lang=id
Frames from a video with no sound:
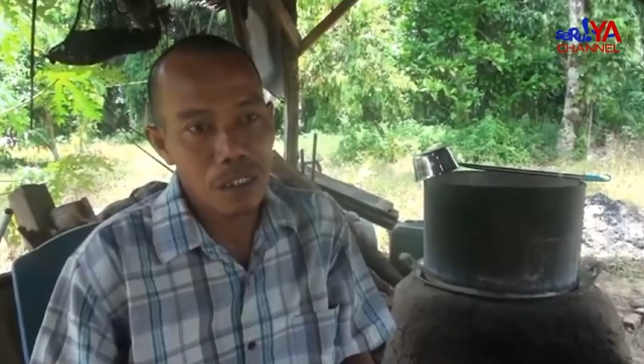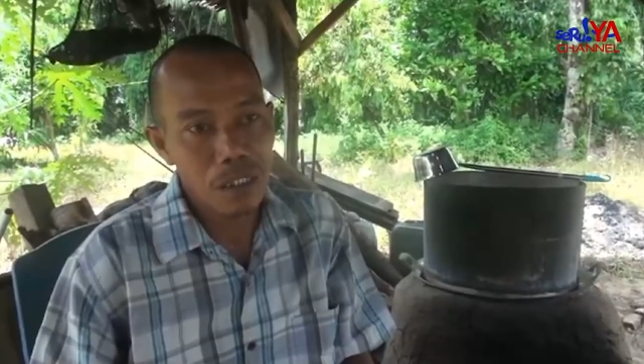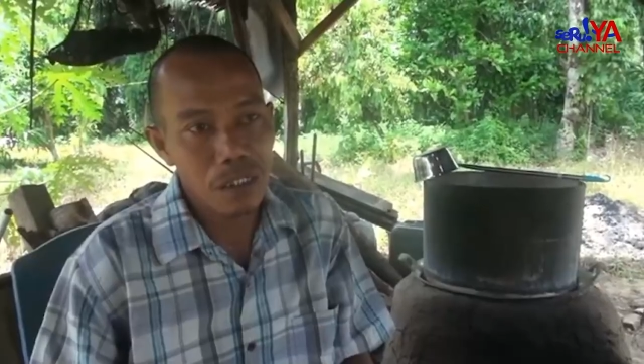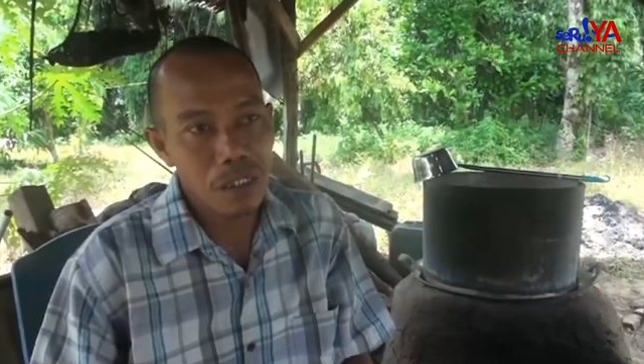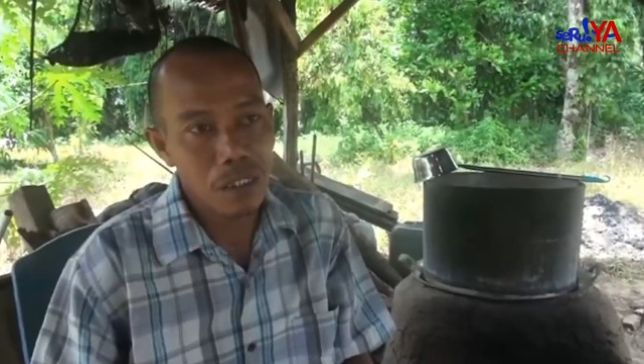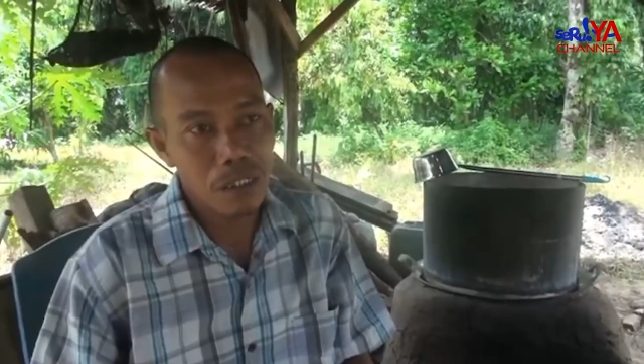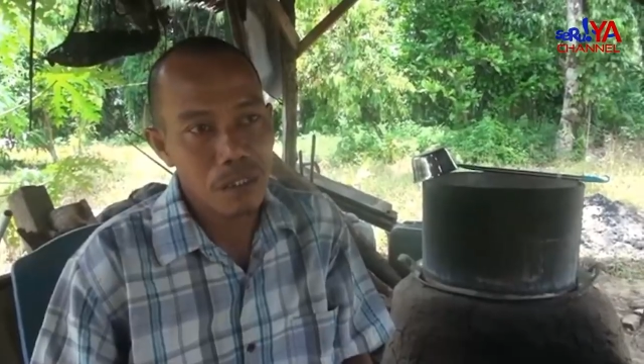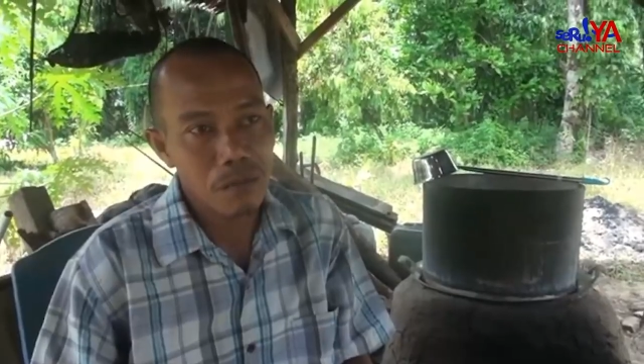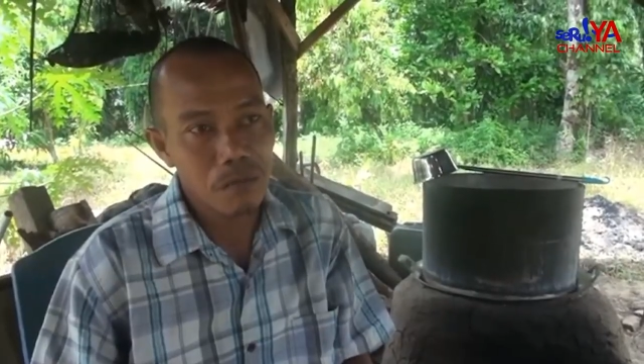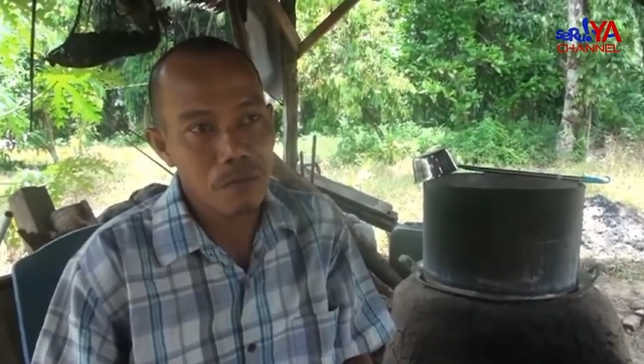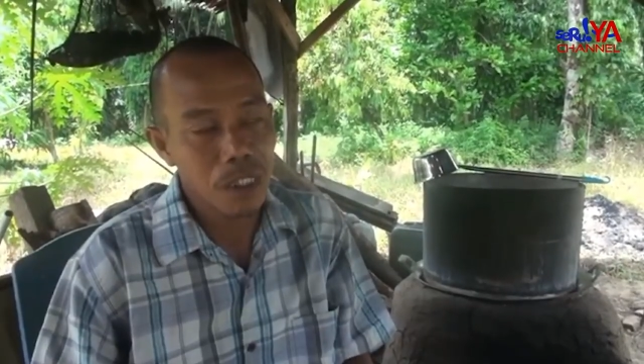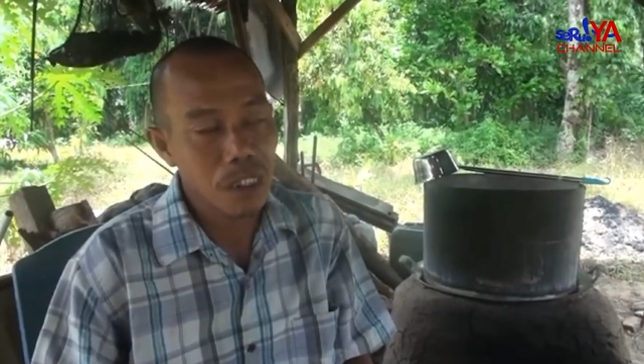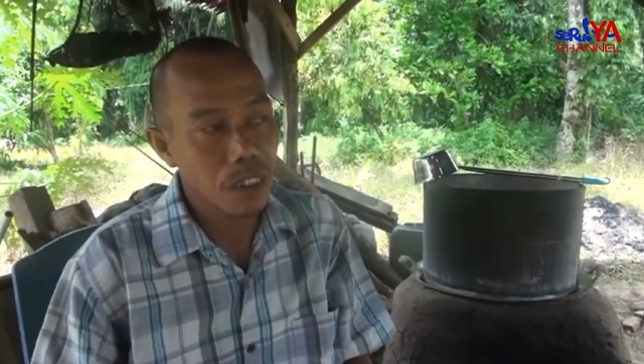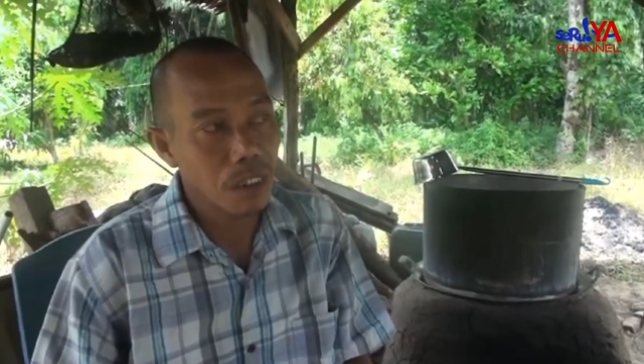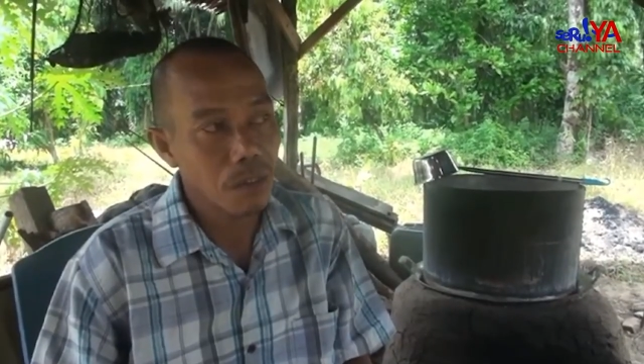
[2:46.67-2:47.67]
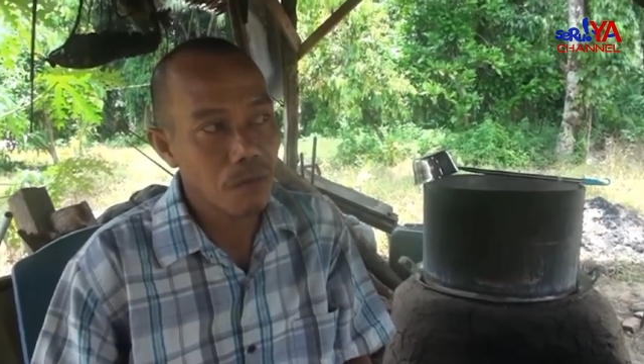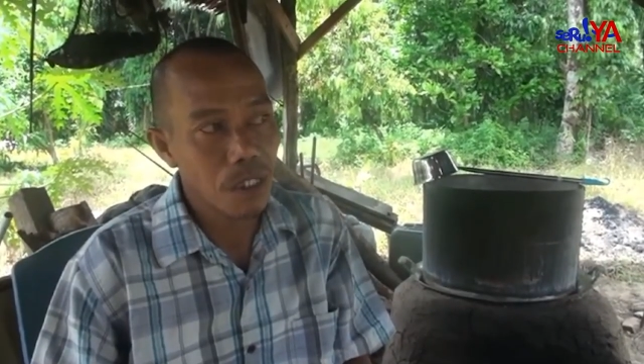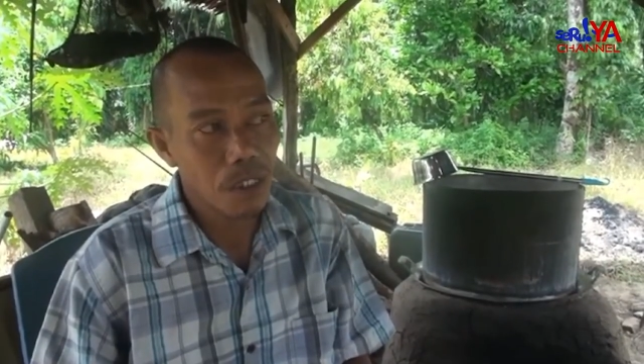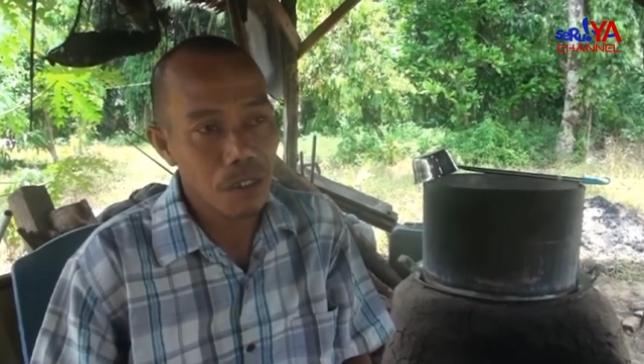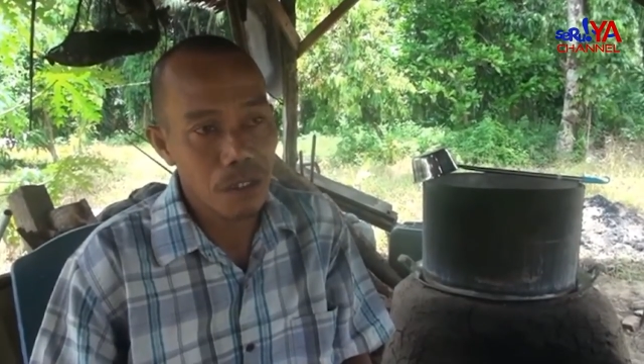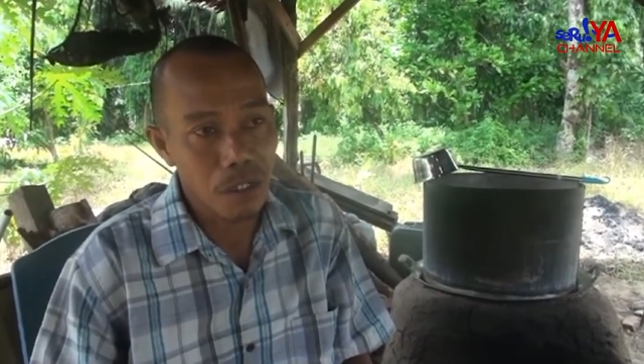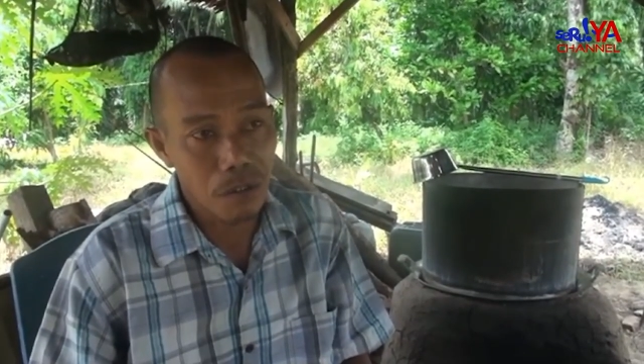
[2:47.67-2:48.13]
tuh bikin
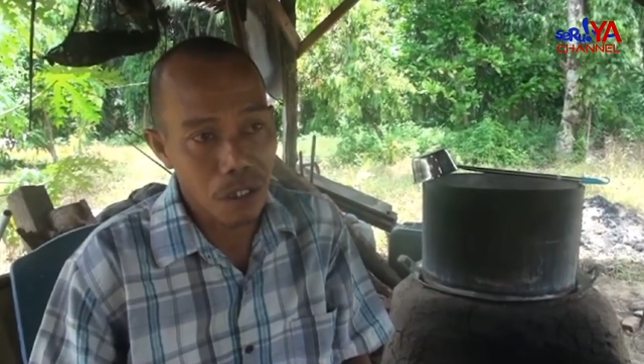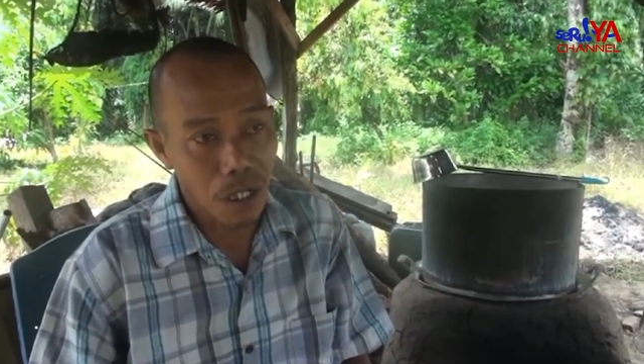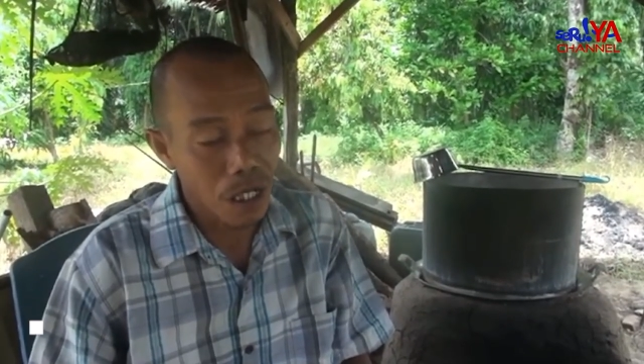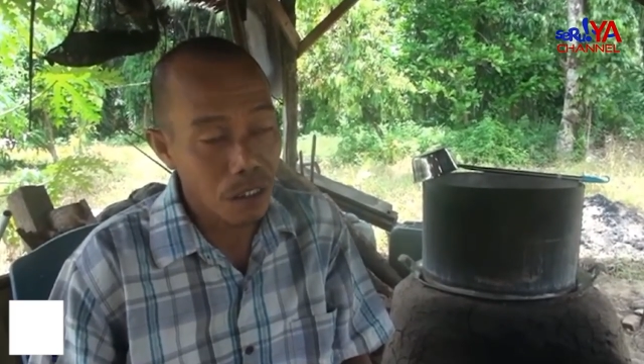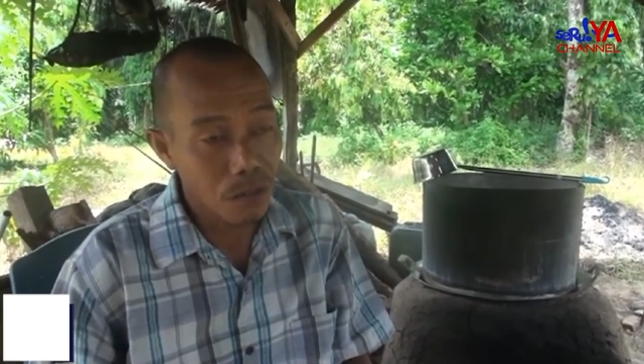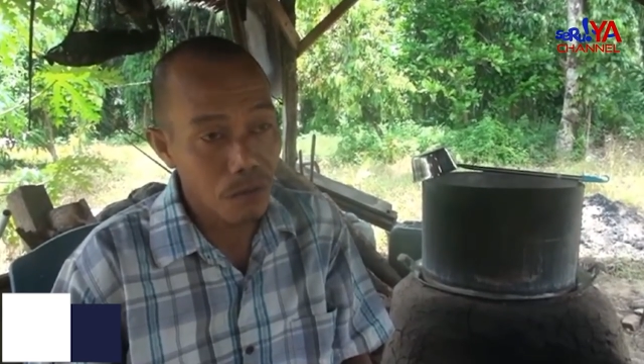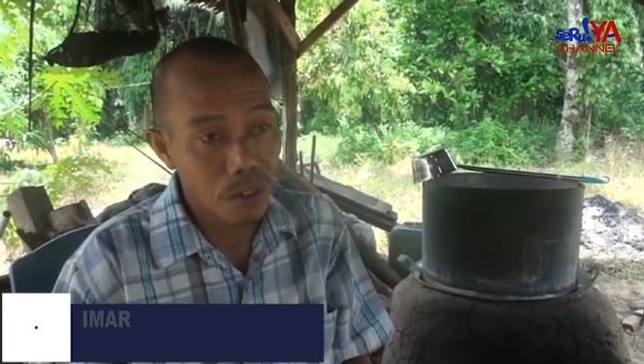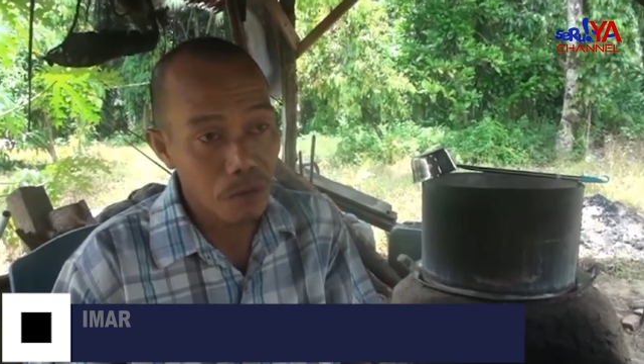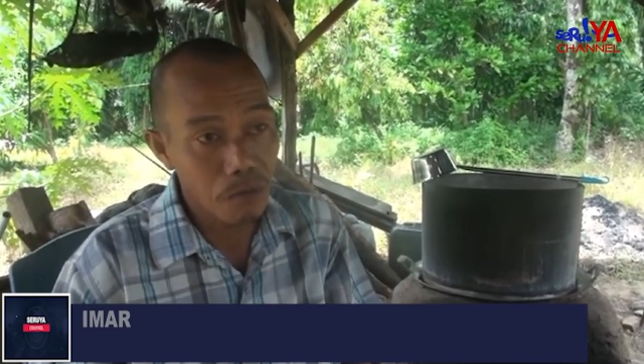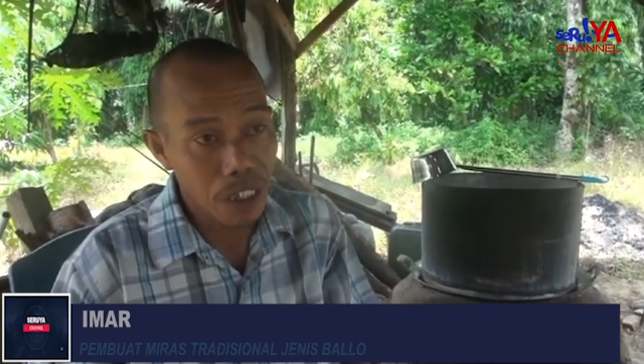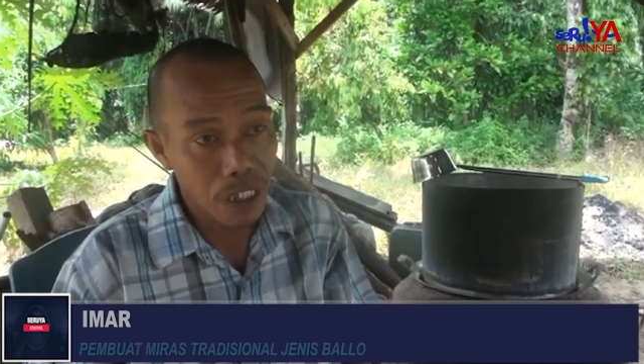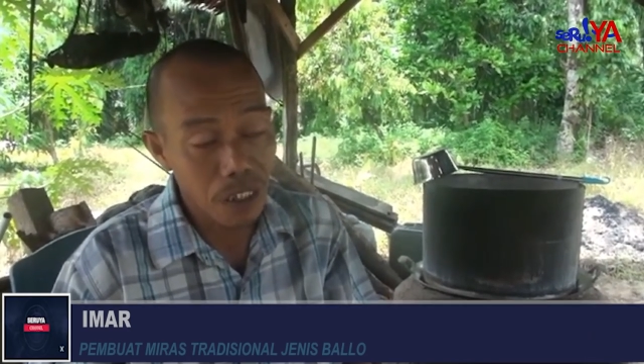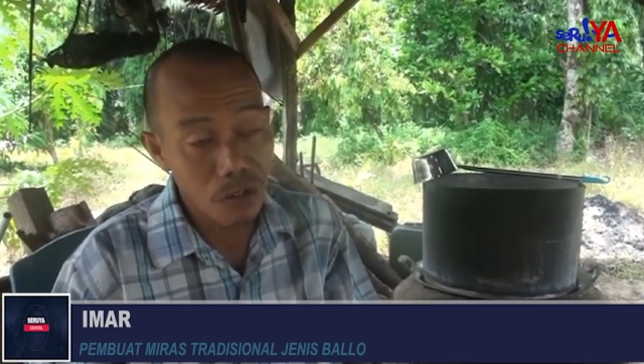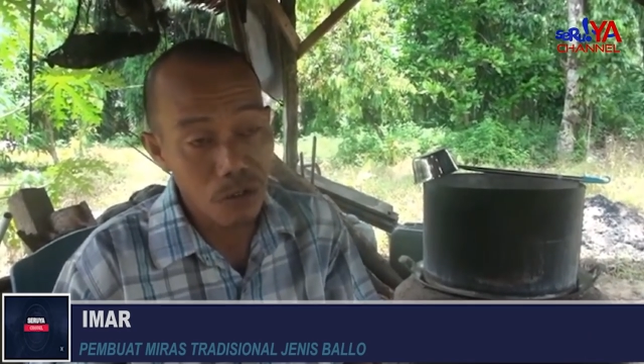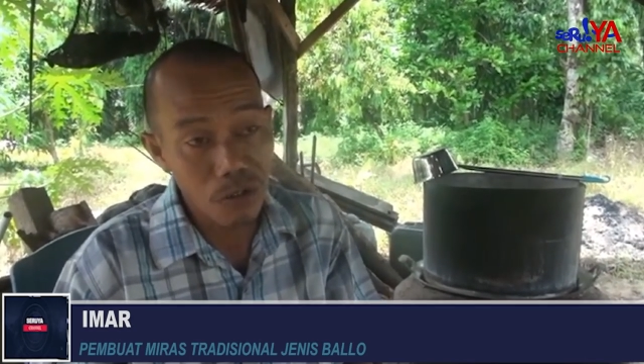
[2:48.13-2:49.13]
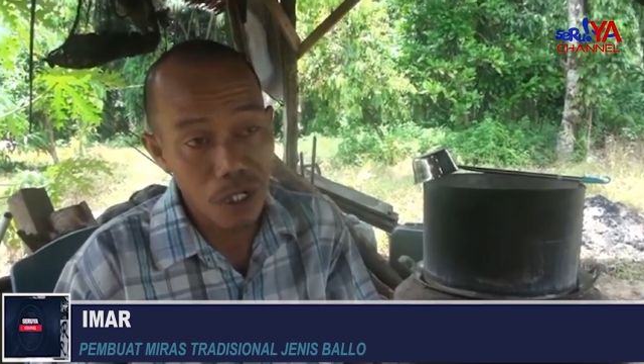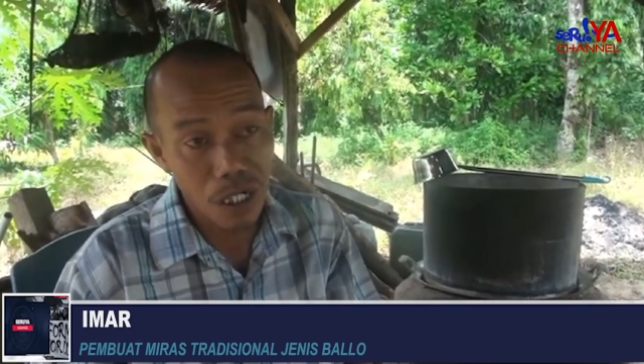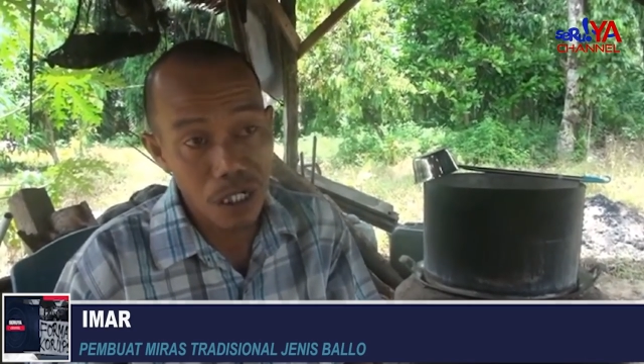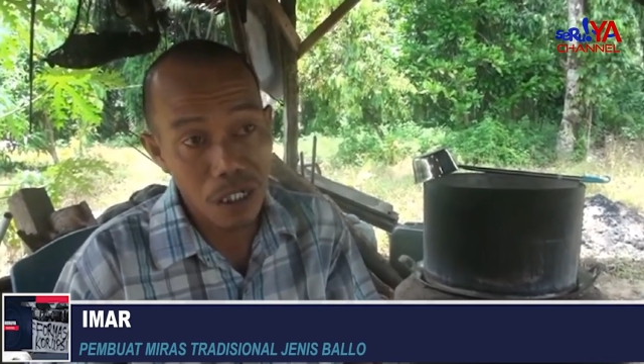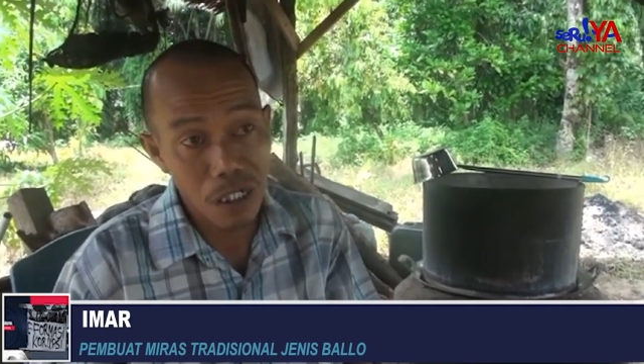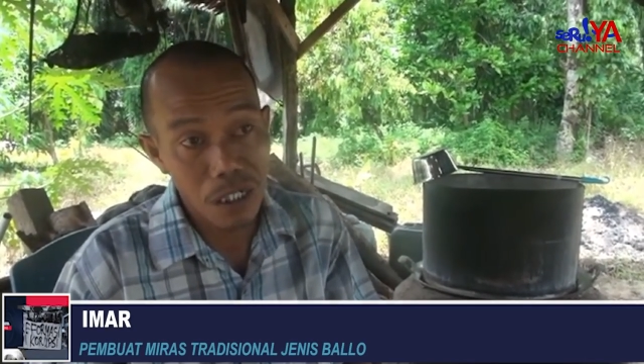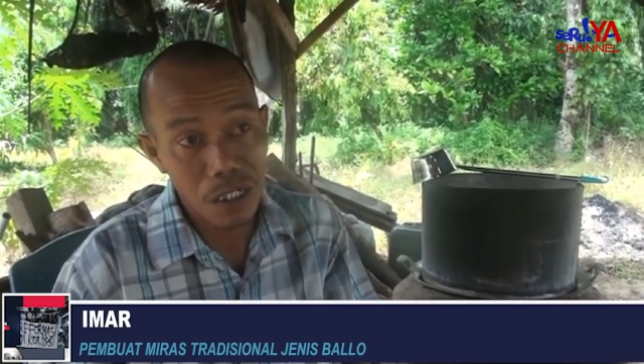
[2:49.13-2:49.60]
beran bikin
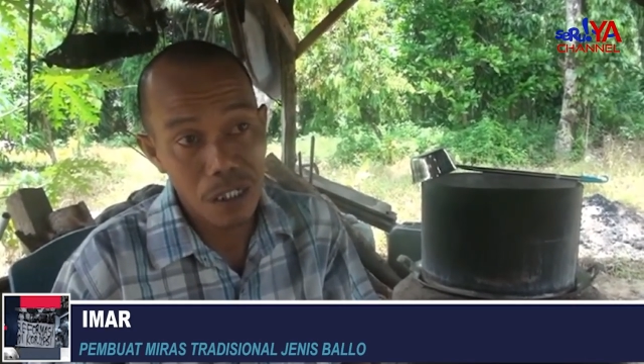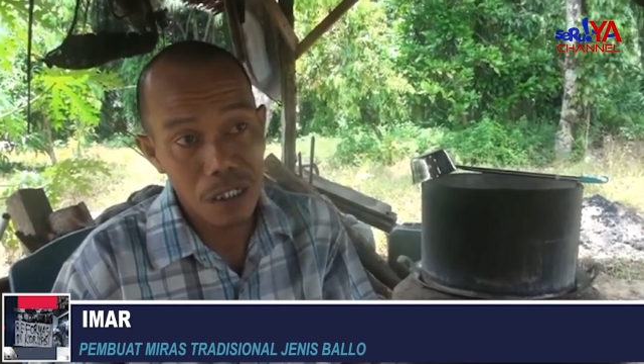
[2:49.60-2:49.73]
gula